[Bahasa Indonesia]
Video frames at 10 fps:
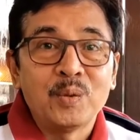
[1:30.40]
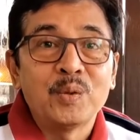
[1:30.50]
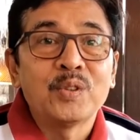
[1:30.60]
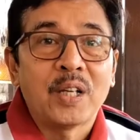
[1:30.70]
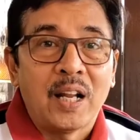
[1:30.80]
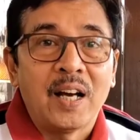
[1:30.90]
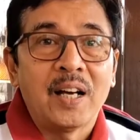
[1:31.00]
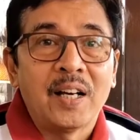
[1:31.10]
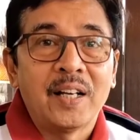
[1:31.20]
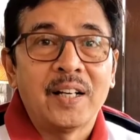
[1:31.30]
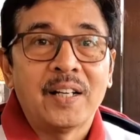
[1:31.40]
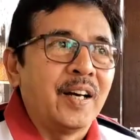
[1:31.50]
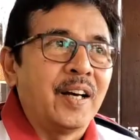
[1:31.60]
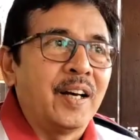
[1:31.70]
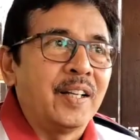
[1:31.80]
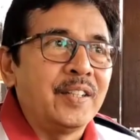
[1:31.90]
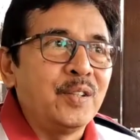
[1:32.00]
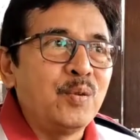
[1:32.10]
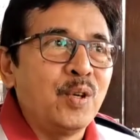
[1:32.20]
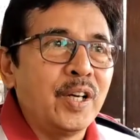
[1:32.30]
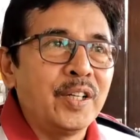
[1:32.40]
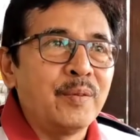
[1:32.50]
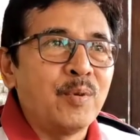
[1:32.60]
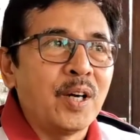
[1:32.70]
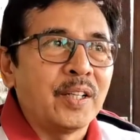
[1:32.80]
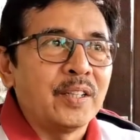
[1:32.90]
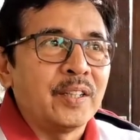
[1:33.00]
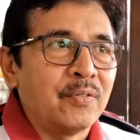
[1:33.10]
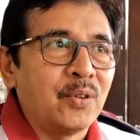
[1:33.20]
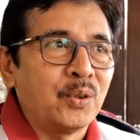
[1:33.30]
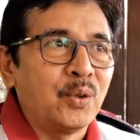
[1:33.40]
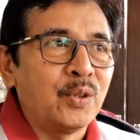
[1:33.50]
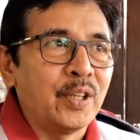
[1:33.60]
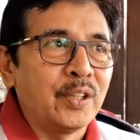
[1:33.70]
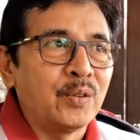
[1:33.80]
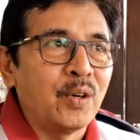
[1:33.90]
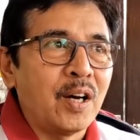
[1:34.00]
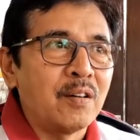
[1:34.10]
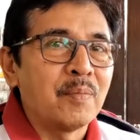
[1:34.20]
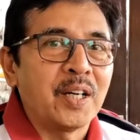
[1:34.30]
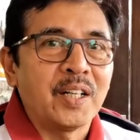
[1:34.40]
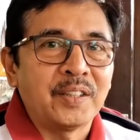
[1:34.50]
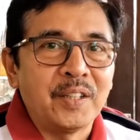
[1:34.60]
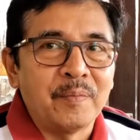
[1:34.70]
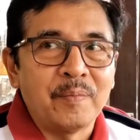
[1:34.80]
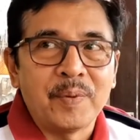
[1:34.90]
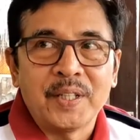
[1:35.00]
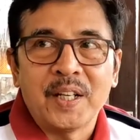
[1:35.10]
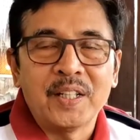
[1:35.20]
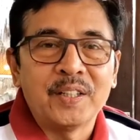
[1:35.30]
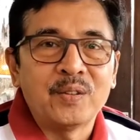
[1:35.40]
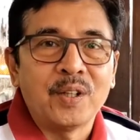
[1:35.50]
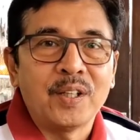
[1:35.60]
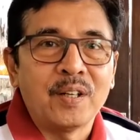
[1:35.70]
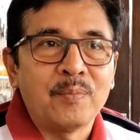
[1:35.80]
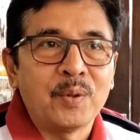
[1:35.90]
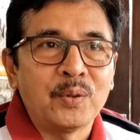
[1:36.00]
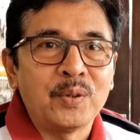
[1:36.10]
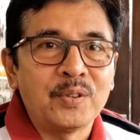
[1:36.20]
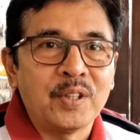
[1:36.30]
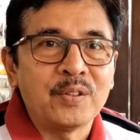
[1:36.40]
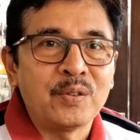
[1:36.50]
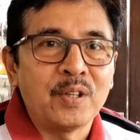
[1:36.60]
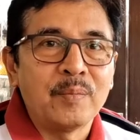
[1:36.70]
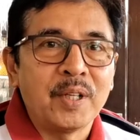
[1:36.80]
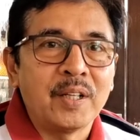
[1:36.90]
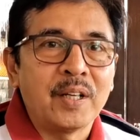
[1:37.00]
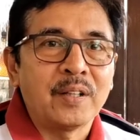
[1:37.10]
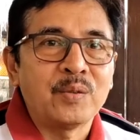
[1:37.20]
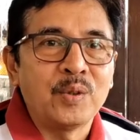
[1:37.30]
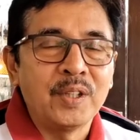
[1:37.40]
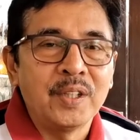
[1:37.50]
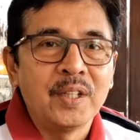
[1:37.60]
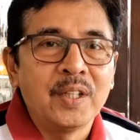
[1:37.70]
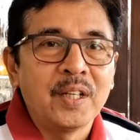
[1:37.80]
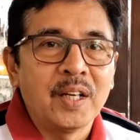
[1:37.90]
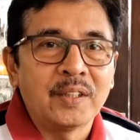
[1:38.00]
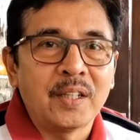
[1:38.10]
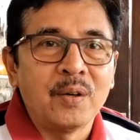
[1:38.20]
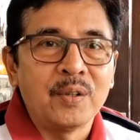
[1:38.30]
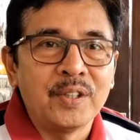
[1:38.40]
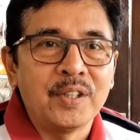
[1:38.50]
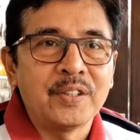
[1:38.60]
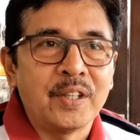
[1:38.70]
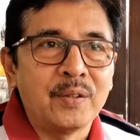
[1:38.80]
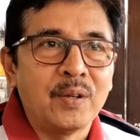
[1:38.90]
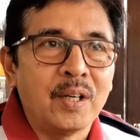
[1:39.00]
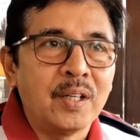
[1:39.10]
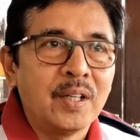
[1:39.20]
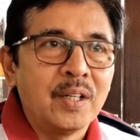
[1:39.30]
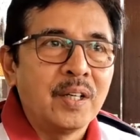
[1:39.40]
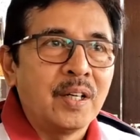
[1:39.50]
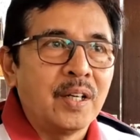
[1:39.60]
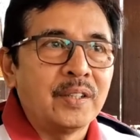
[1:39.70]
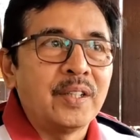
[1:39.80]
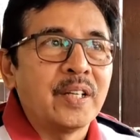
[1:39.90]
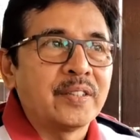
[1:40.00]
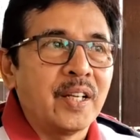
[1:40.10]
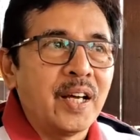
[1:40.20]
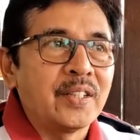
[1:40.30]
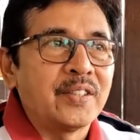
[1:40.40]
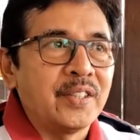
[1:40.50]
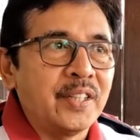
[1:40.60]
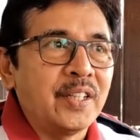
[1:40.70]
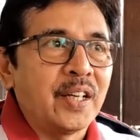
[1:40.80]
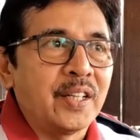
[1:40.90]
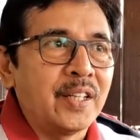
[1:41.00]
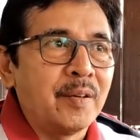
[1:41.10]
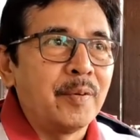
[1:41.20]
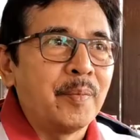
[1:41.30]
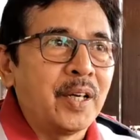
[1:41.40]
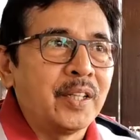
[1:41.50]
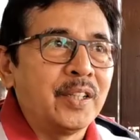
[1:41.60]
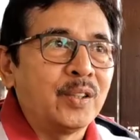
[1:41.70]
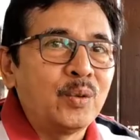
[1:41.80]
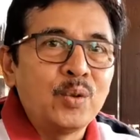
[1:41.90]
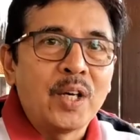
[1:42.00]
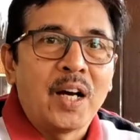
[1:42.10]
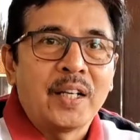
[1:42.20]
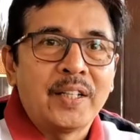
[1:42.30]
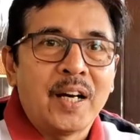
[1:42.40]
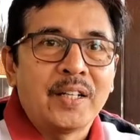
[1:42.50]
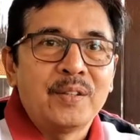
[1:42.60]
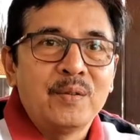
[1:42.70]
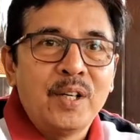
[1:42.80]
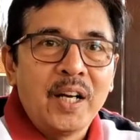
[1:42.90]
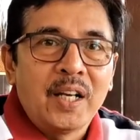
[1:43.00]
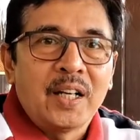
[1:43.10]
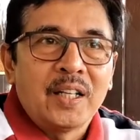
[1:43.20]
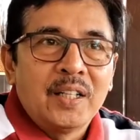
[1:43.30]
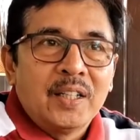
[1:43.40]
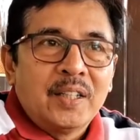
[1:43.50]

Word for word: itu salah. Nah, di Google dibuat fotonya itu Ahmad Khatib, padahal itu adalah foto Syekh Sulaiman Rasuli atau Inye Canduang. E, tidak salah sih, karena memang itu yang ada di Google.